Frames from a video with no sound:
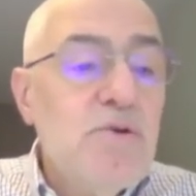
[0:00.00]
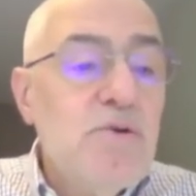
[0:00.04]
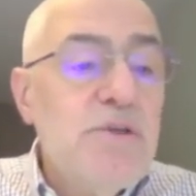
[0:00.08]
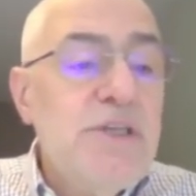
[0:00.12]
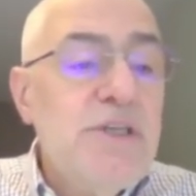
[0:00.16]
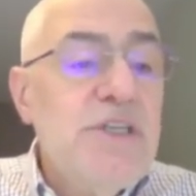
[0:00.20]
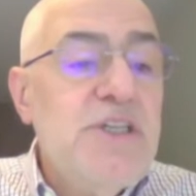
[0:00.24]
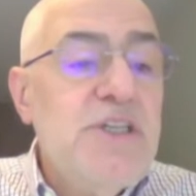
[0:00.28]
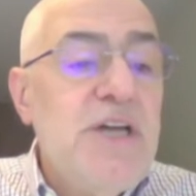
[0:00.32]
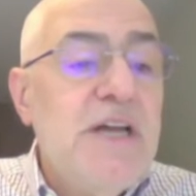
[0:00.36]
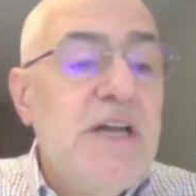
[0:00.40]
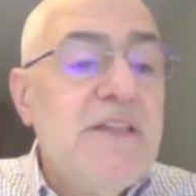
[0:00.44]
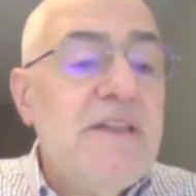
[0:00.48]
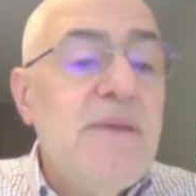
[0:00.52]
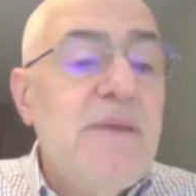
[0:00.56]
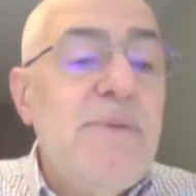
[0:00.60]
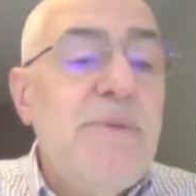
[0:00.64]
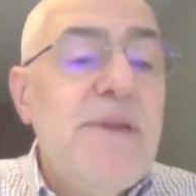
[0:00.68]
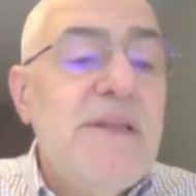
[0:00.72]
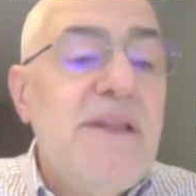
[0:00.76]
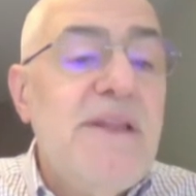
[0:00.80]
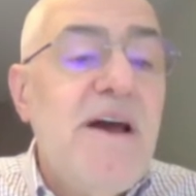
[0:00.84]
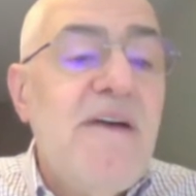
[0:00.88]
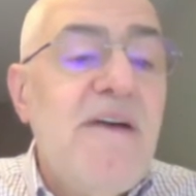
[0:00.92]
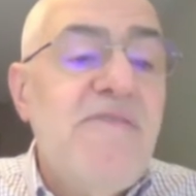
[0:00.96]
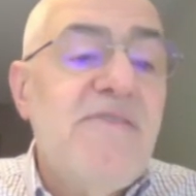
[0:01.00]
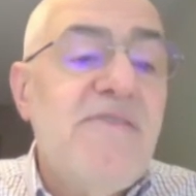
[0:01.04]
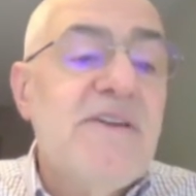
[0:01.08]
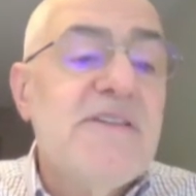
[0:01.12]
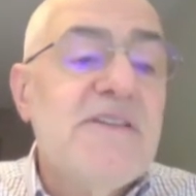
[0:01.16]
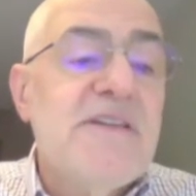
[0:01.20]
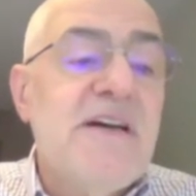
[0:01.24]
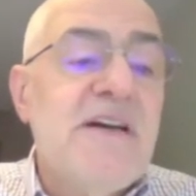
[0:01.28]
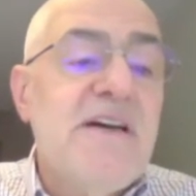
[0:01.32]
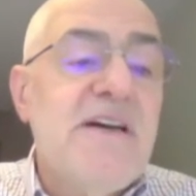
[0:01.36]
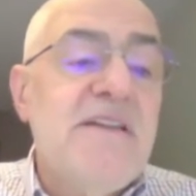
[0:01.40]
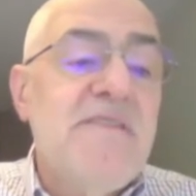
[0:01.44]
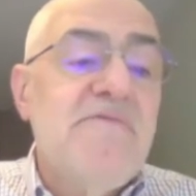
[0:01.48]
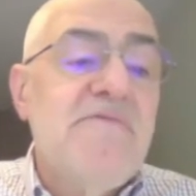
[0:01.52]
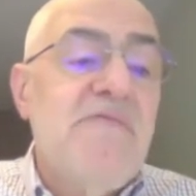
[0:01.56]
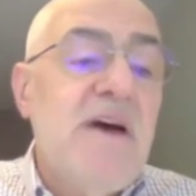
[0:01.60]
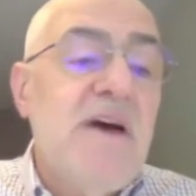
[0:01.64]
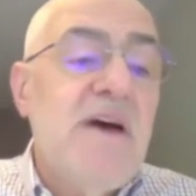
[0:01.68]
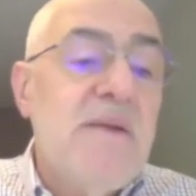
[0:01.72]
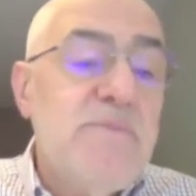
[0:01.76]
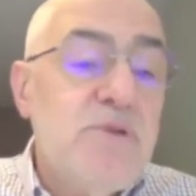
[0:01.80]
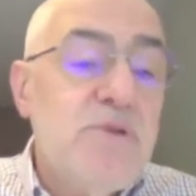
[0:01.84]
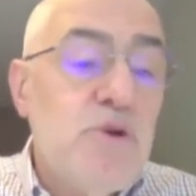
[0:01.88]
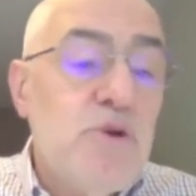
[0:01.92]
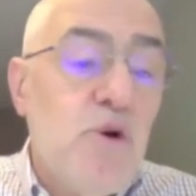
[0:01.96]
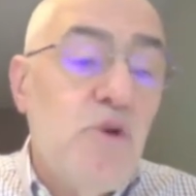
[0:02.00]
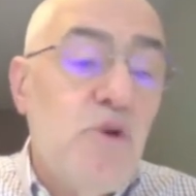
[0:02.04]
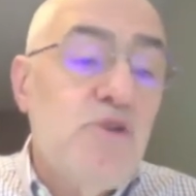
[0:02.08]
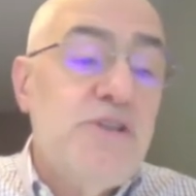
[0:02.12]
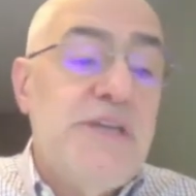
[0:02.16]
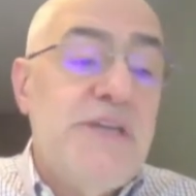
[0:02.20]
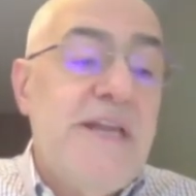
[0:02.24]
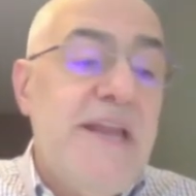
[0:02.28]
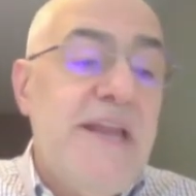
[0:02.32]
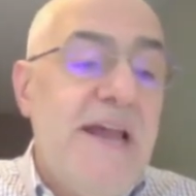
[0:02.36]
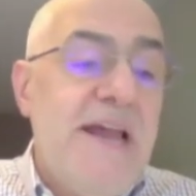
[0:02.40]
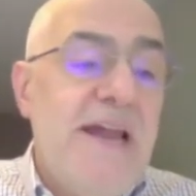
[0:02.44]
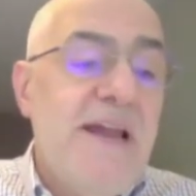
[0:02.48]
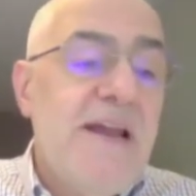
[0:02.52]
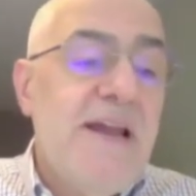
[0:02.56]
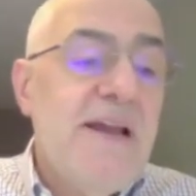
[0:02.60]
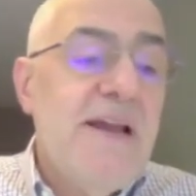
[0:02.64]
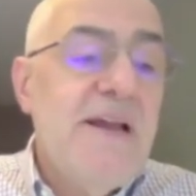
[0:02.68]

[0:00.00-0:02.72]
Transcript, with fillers: İnşaatta bile daha fazla kadın varmış o sene.